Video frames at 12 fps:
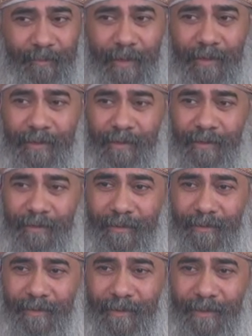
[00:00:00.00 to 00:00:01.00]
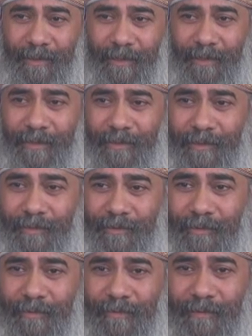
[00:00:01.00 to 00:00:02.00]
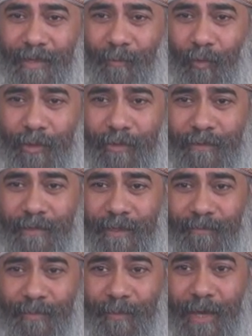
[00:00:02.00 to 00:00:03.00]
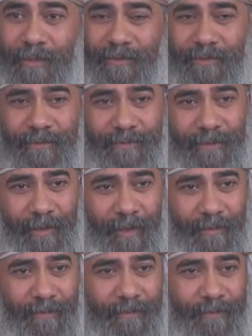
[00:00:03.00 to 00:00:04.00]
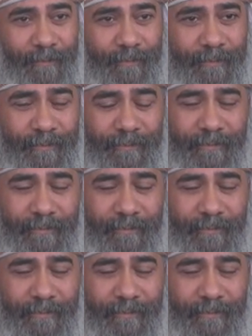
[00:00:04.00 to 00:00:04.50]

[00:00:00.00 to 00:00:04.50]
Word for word: مرة ألاقيه يصنع معجزات بمجد عظيم